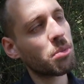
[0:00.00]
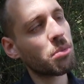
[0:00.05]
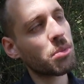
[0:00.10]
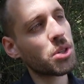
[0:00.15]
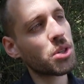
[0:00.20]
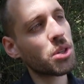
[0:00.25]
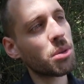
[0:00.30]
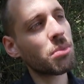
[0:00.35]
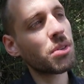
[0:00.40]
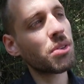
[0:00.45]

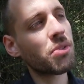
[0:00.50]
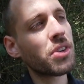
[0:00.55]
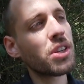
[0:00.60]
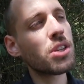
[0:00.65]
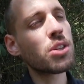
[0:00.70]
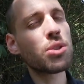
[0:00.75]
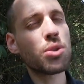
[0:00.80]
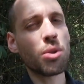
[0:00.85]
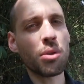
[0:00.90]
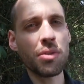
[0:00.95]
bestimmte
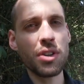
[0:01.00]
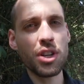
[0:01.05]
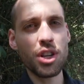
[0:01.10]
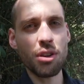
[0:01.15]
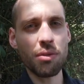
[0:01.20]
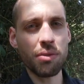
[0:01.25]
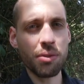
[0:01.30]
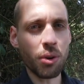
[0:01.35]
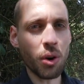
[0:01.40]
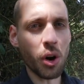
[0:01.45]

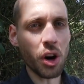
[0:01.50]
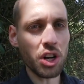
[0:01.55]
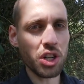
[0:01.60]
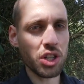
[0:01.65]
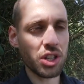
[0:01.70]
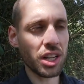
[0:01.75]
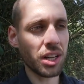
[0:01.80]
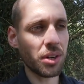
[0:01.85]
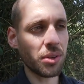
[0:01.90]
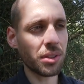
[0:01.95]
philosophische
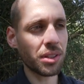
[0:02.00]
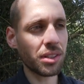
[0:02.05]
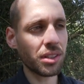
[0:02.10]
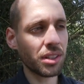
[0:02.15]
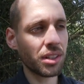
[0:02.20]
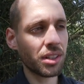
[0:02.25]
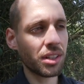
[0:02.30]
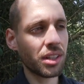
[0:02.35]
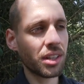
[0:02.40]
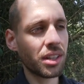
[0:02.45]
Vorstellungen
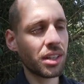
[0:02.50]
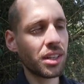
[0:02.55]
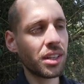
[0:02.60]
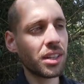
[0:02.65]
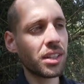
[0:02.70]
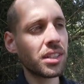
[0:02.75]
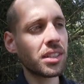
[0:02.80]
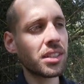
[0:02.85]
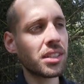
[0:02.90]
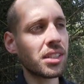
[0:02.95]

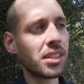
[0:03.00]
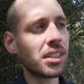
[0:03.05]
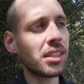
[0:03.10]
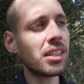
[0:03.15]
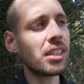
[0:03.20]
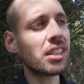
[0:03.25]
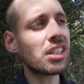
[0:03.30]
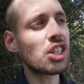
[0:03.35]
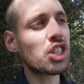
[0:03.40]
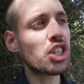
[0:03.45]

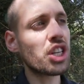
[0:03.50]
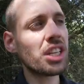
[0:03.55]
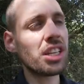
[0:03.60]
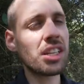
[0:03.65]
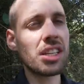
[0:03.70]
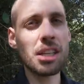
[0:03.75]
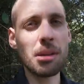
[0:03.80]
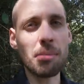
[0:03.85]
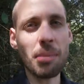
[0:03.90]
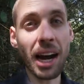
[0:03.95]
die
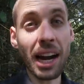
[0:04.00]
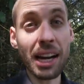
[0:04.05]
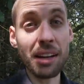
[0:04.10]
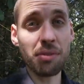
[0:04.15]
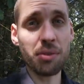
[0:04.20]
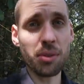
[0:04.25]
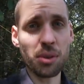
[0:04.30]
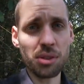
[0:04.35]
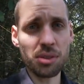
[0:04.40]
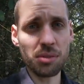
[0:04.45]
Geschichte
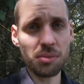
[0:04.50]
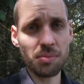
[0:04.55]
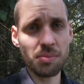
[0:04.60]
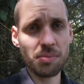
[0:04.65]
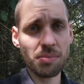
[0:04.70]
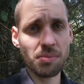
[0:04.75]
beeinflussen.